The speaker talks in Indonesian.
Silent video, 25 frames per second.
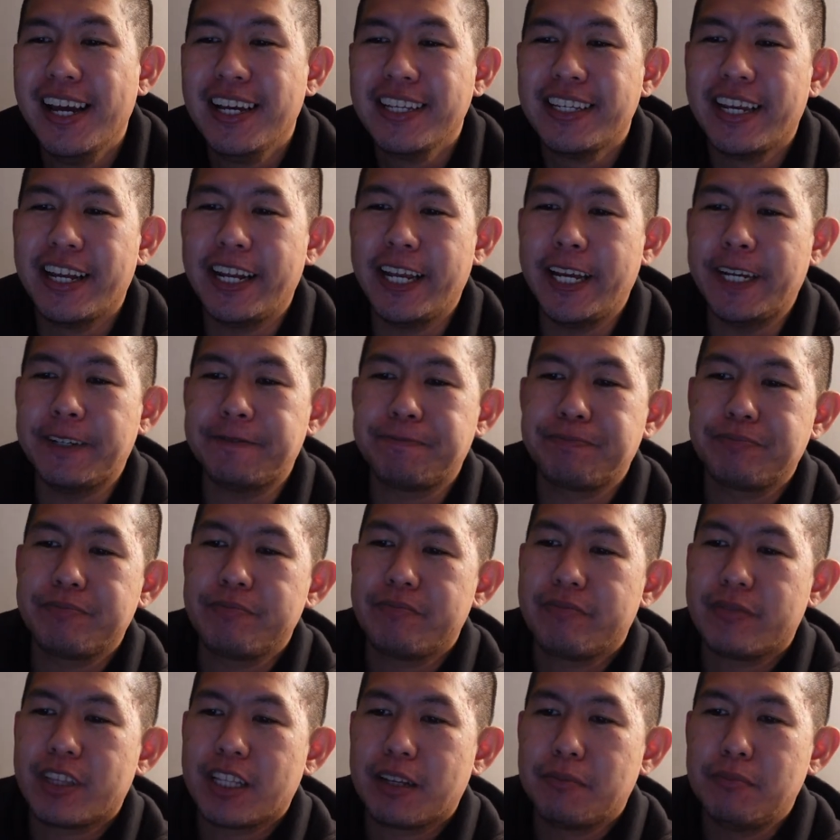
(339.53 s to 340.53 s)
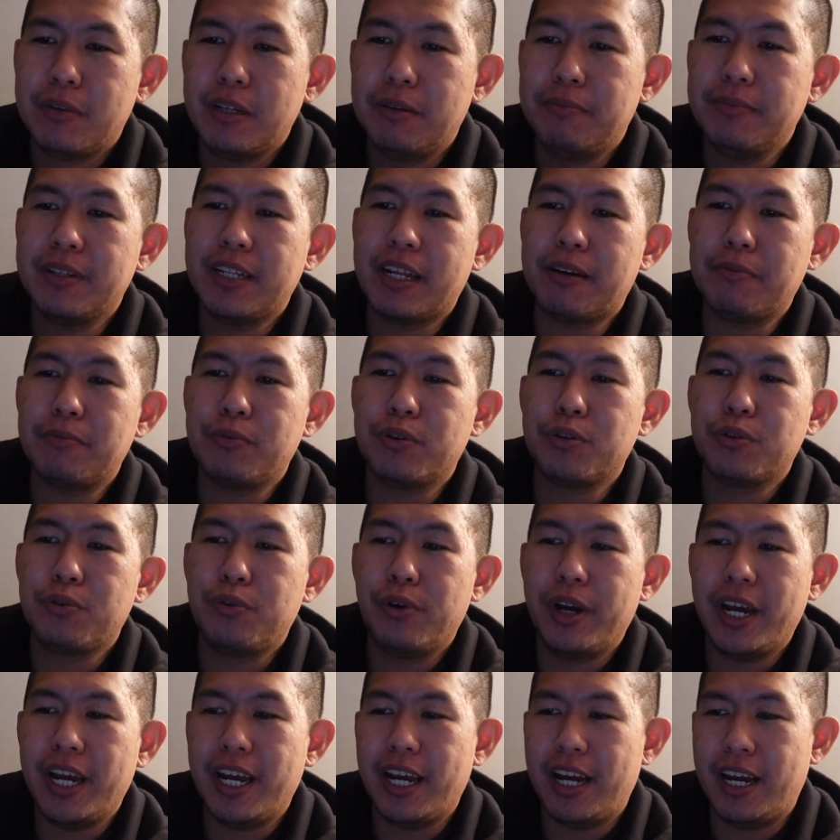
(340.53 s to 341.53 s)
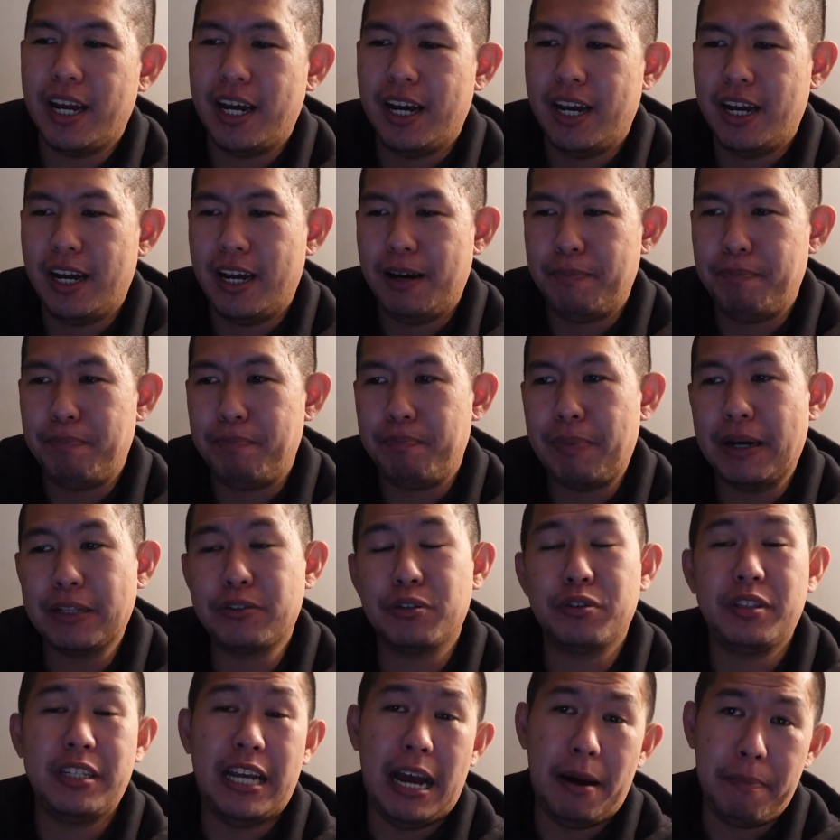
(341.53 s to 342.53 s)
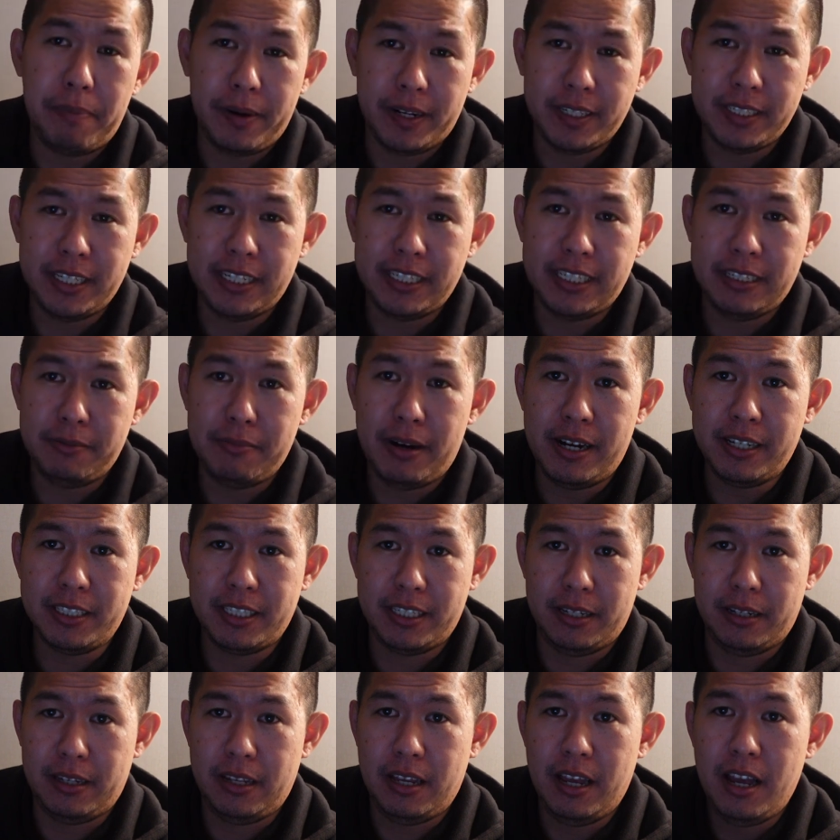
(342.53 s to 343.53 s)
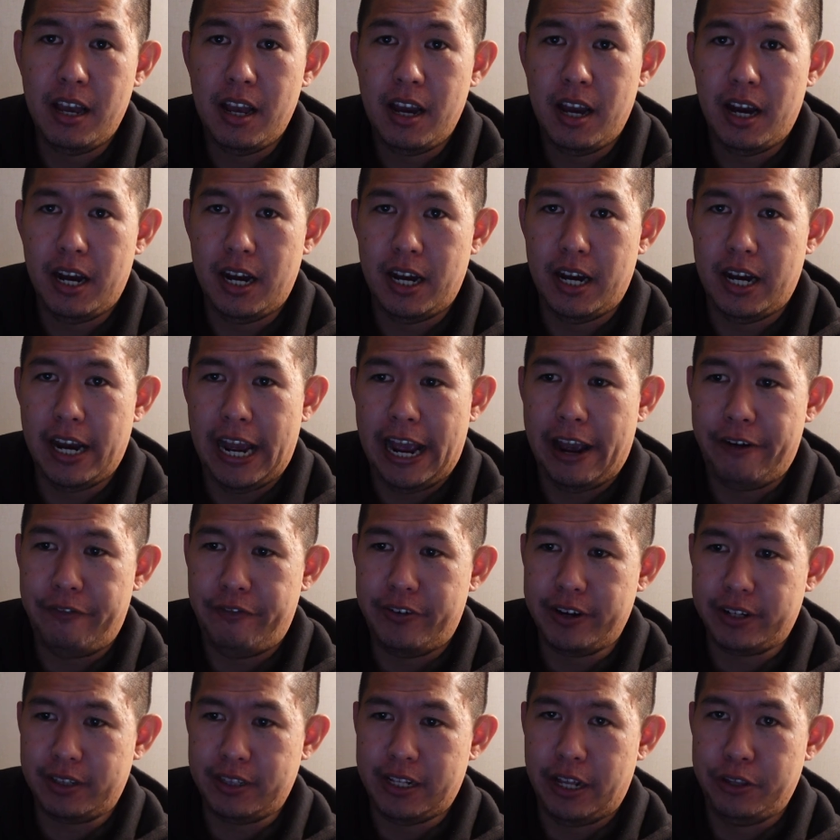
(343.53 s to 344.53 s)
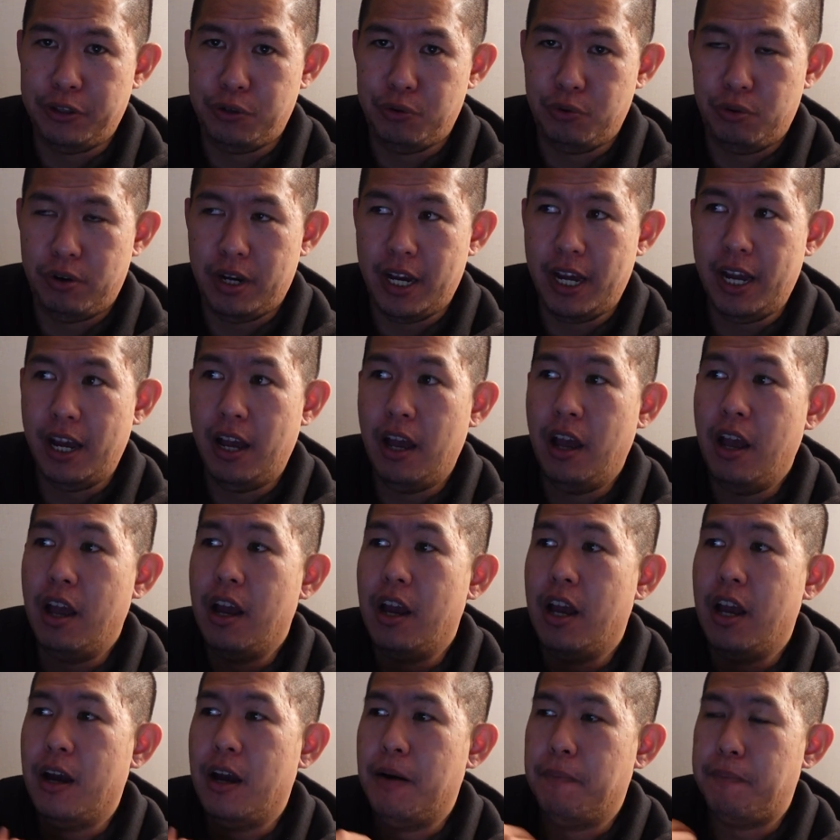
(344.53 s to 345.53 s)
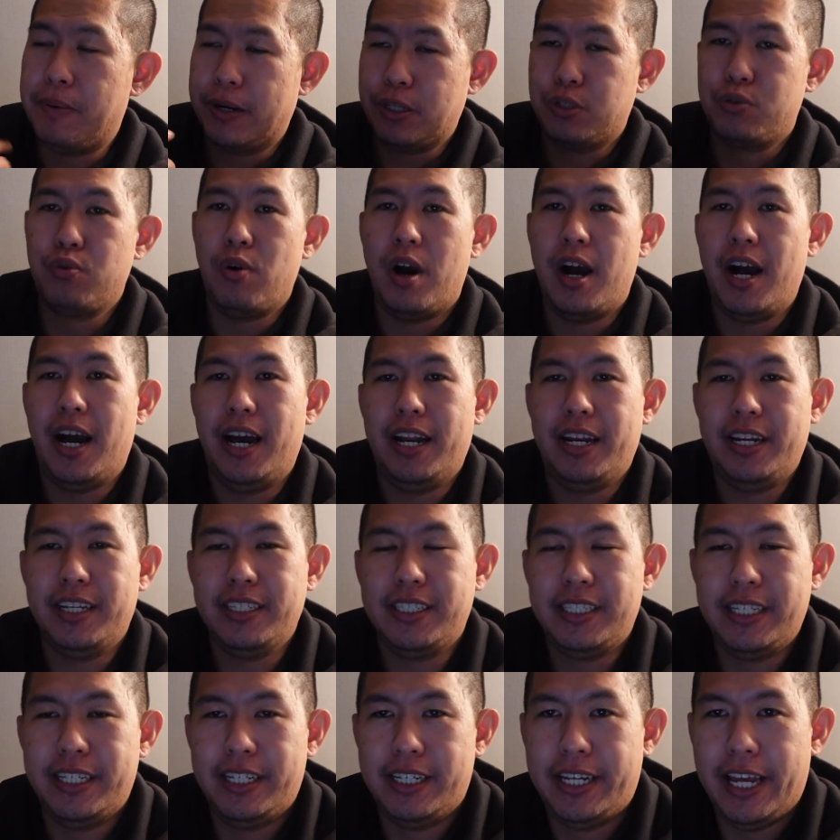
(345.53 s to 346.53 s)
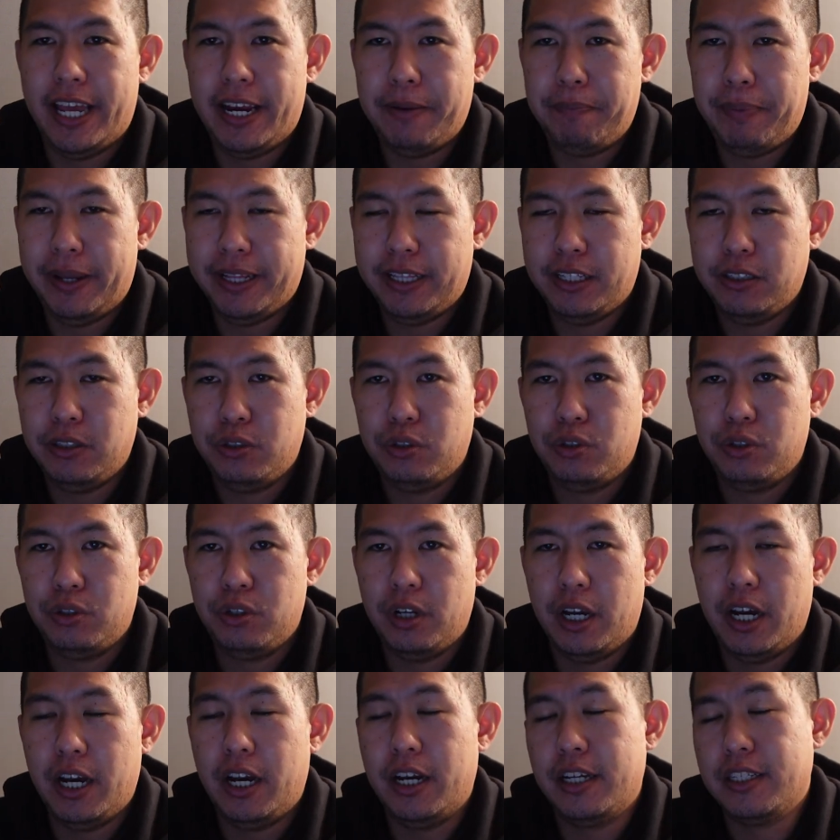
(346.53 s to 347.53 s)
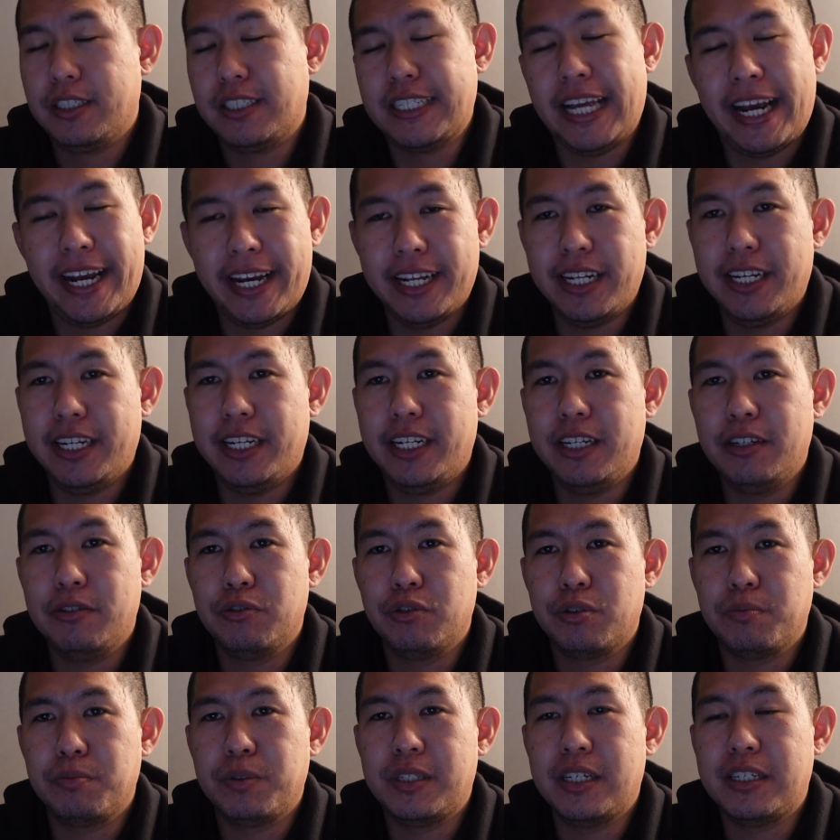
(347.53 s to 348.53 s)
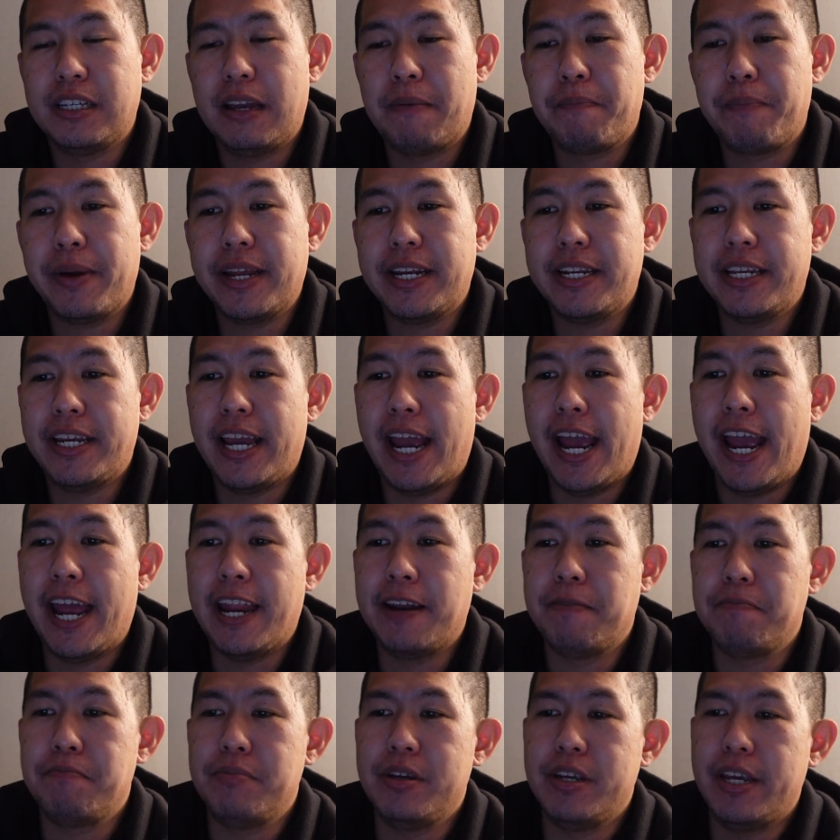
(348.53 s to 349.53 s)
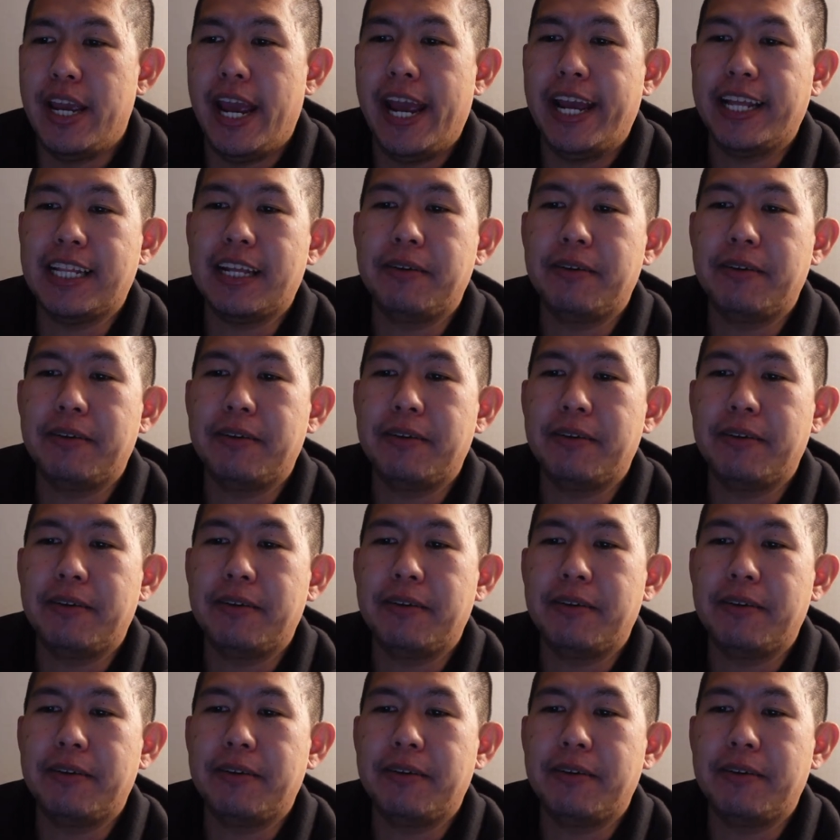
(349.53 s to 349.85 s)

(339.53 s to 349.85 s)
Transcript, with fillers: Jadi belum bener menurut gue uh, patut diapresiasi banget sih uh, effort dan juga perjuangannya si Gary Payton uh, second ini untuk bisa nyampe di NBA.